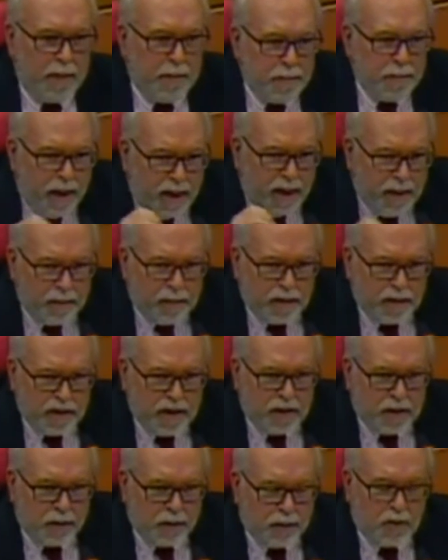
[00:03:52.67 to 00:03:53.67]
Et même
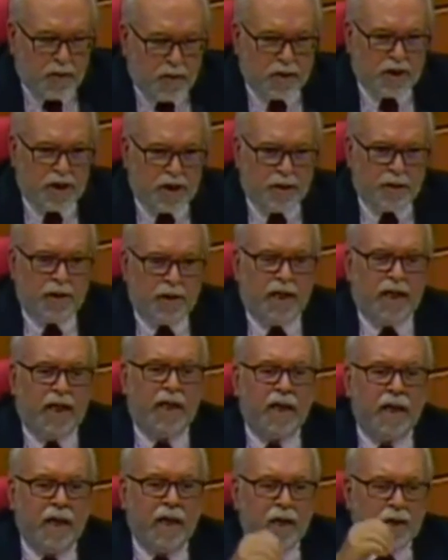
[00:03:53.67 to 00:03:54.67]
en ile de france et je
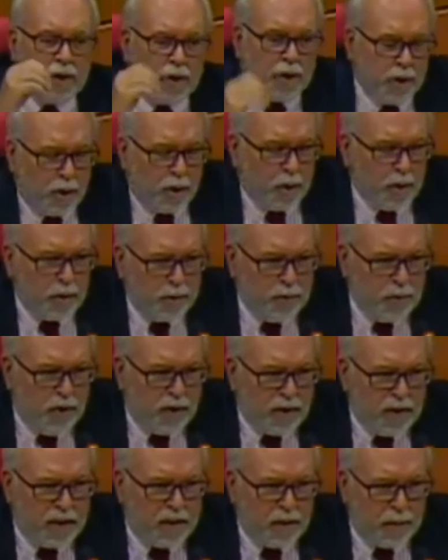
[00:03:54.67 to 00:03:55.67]
dirais
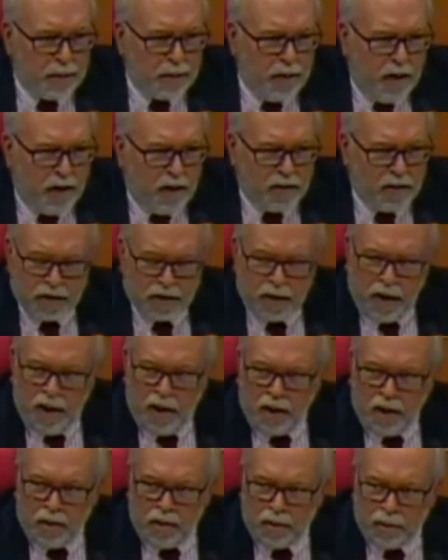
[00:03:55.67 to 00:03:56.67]
surtout en ile de france
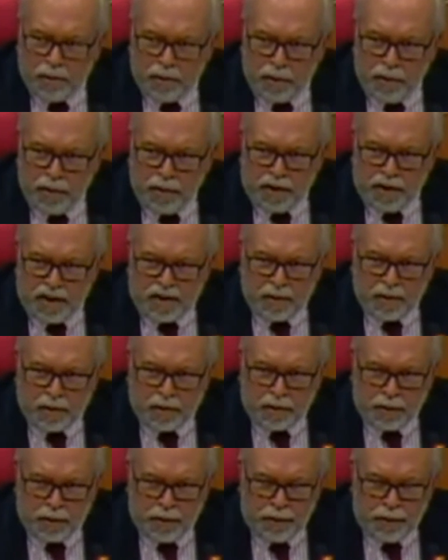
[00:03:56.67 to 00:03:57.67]
compte tenu des
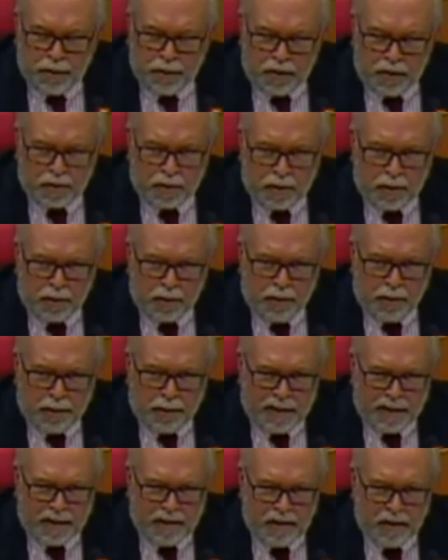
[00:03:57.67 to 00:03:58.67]
souffrances de nos
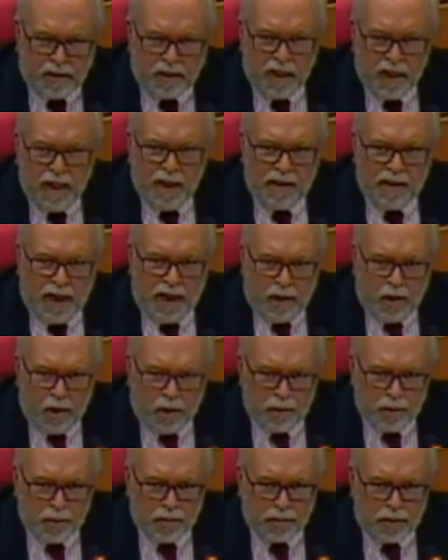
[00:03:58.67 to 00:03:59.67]
compatriotes, d'un
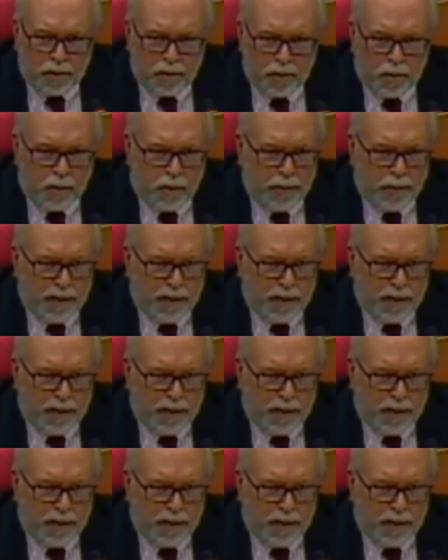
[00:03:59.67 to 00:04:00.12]
grand nombre de nos